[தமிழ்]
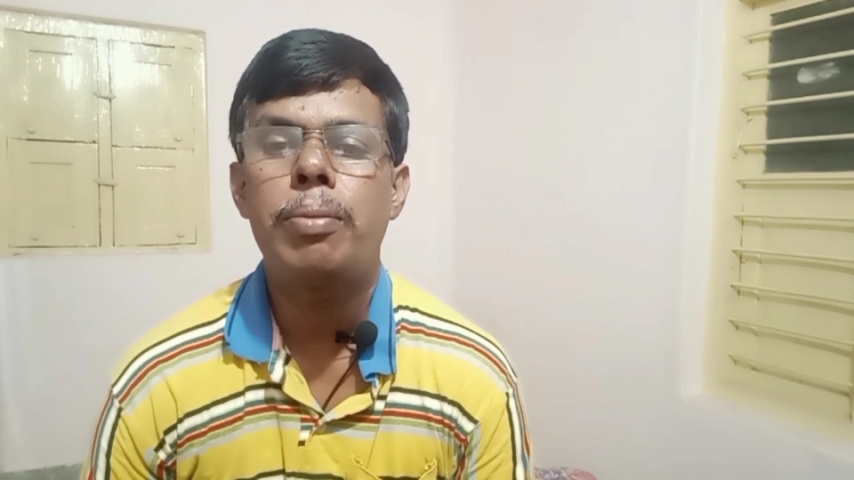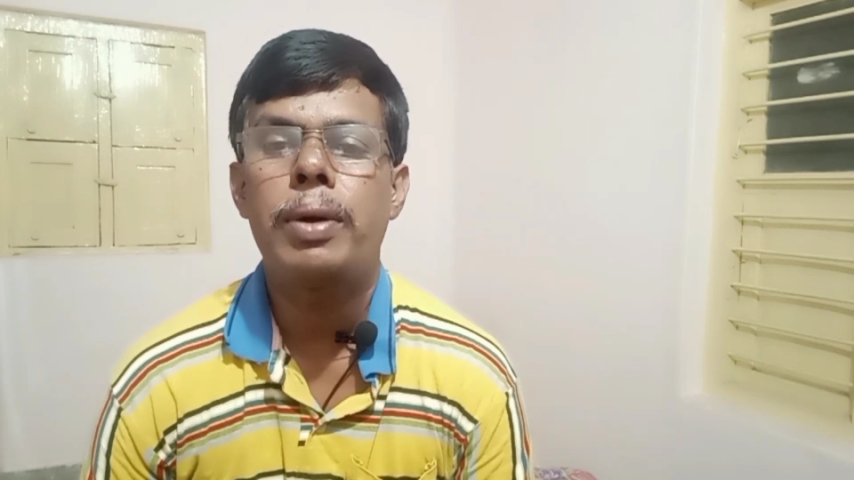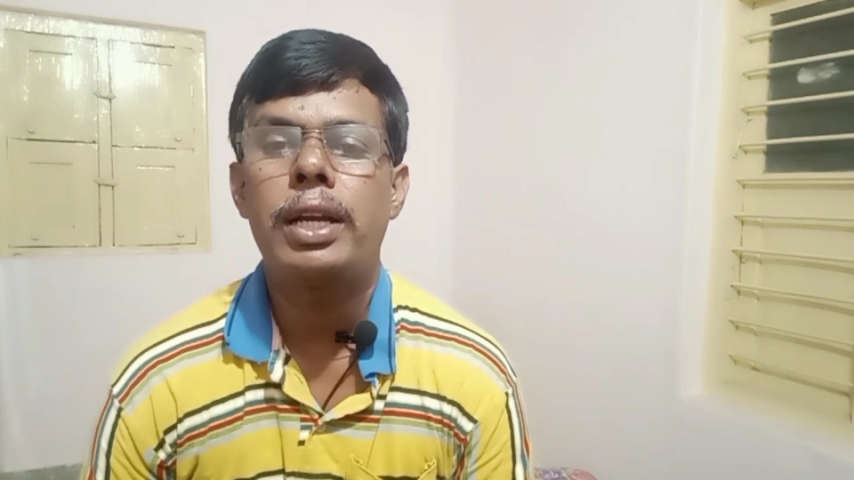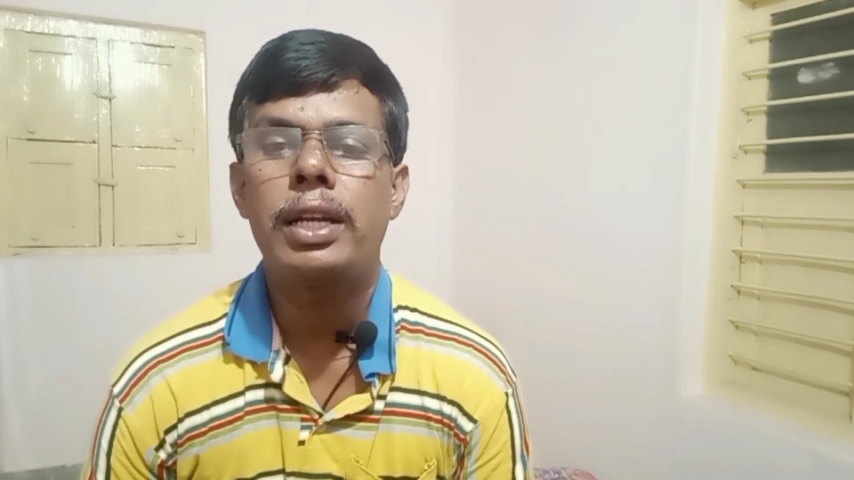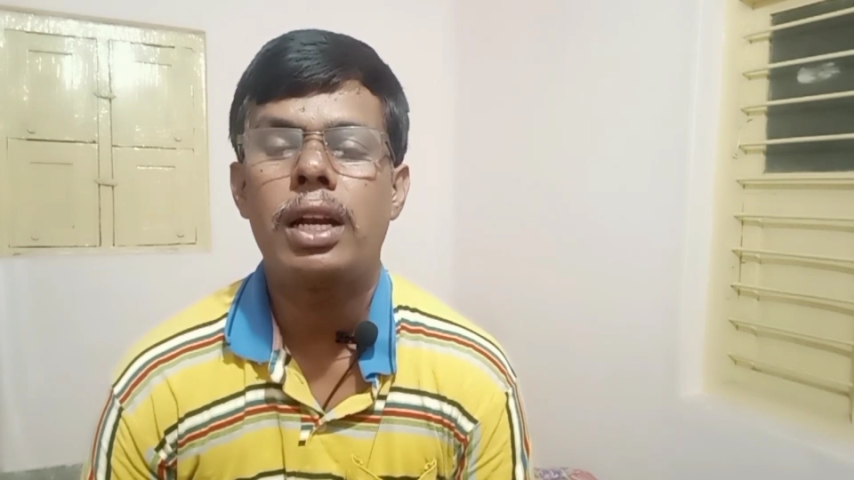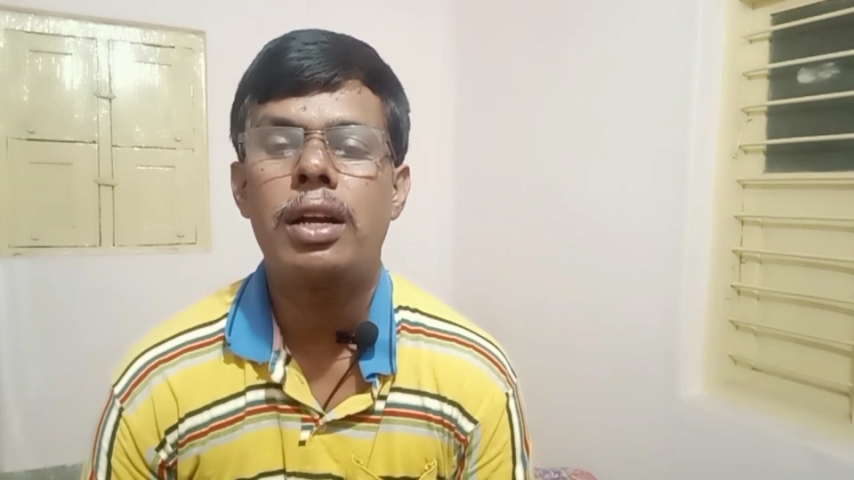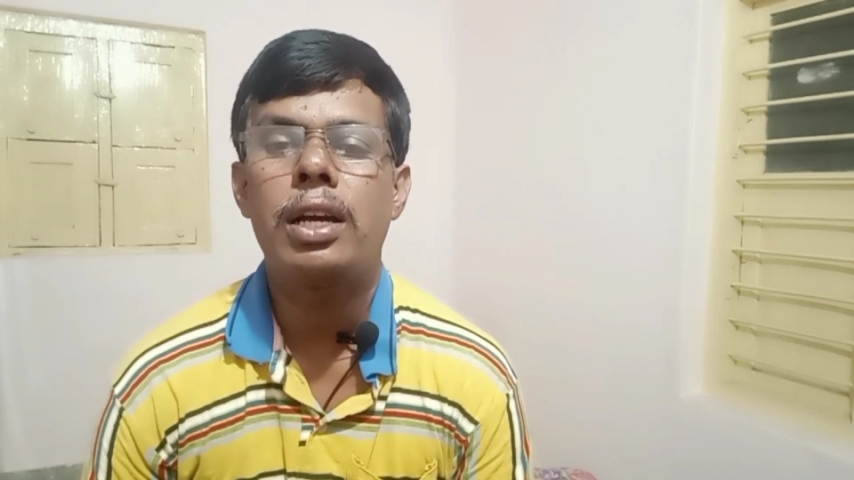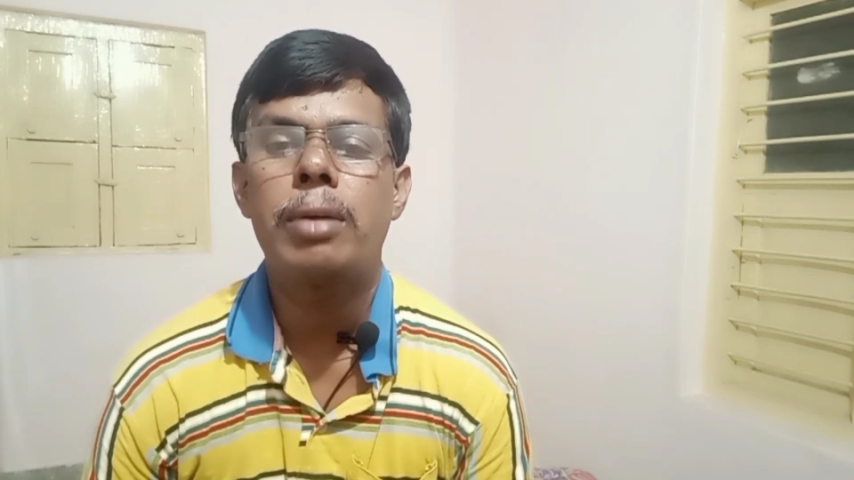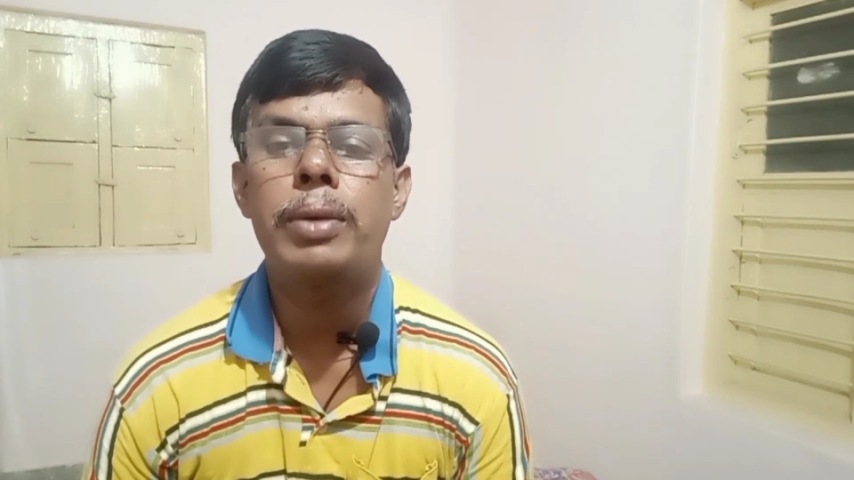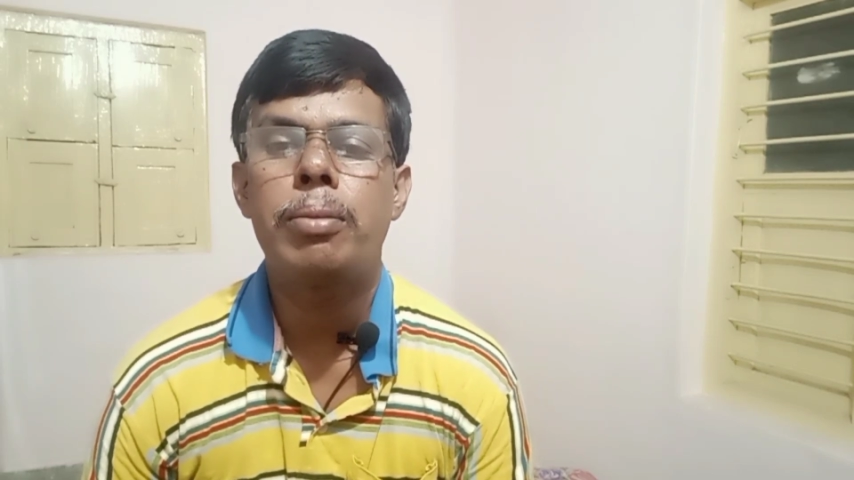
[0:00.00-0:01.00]
ஏற்பட்ட
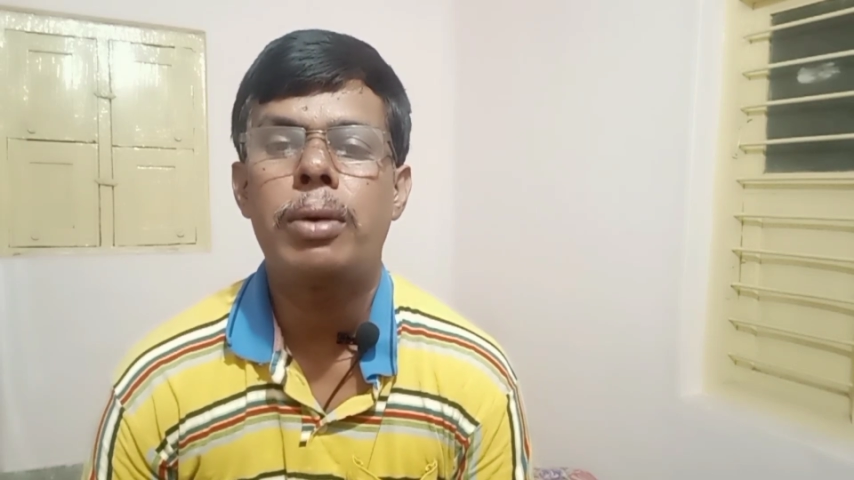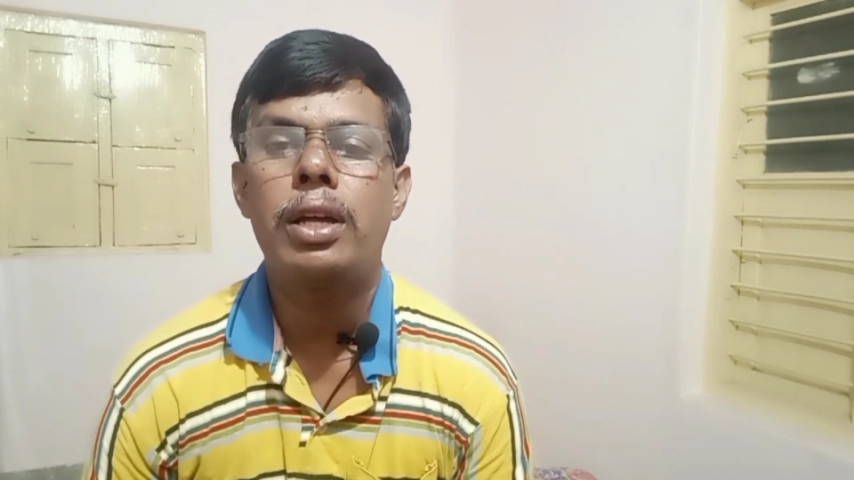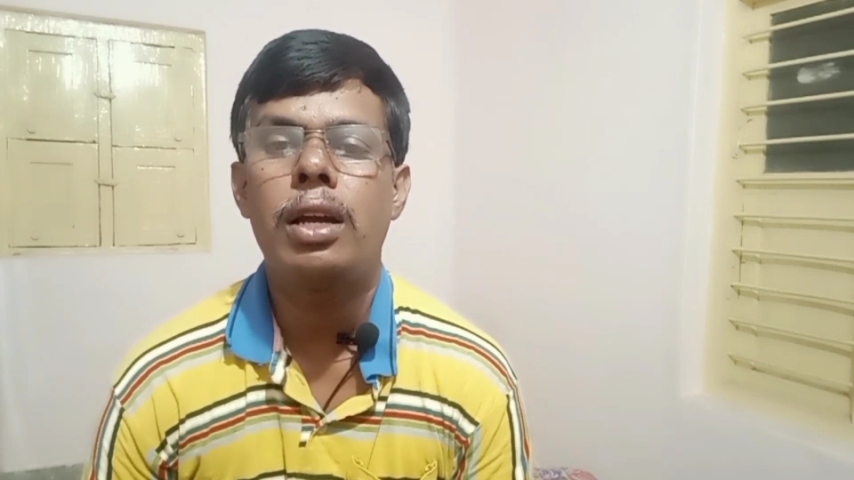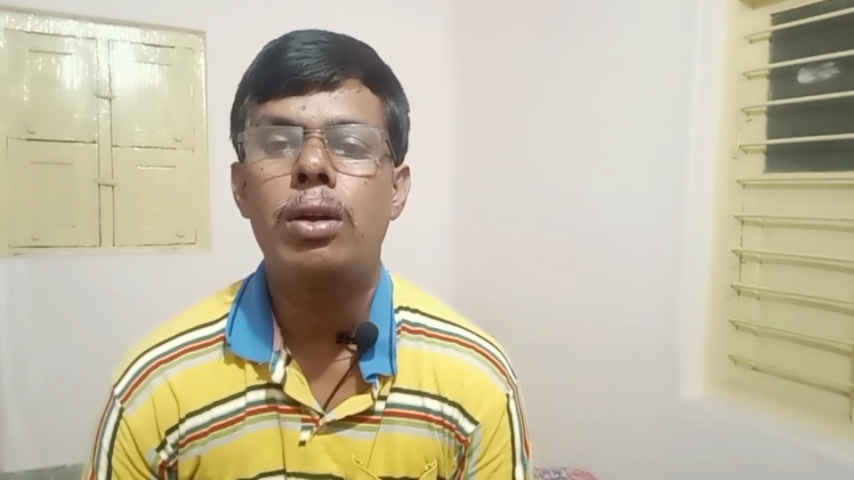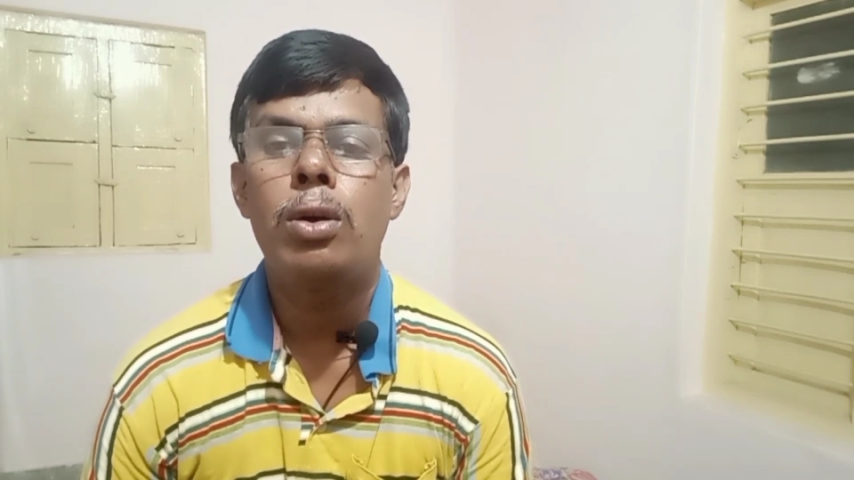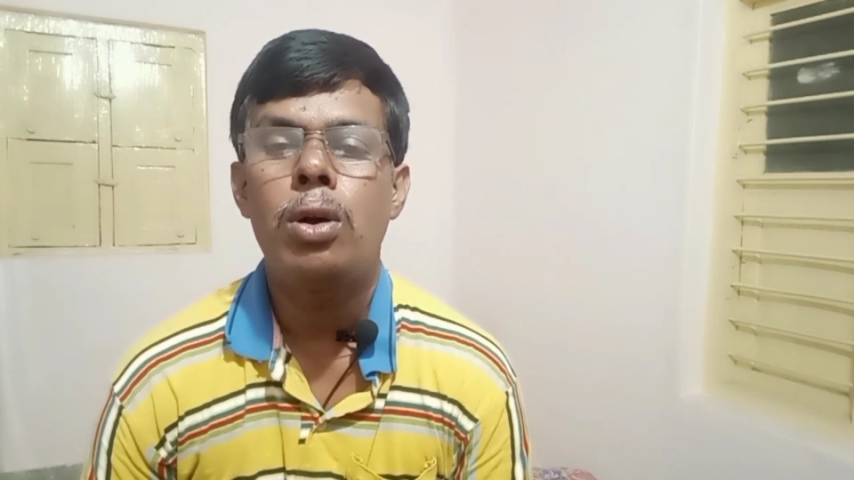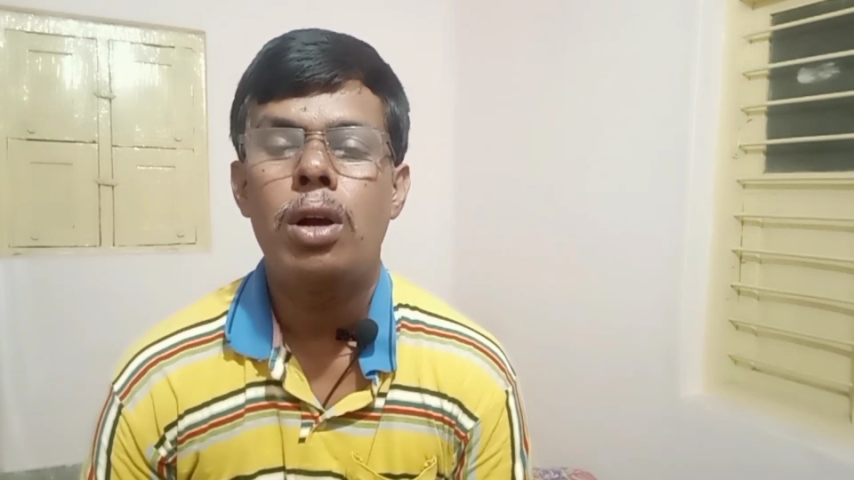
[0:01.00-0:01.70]
நிலநடுக்கம் என்பதால்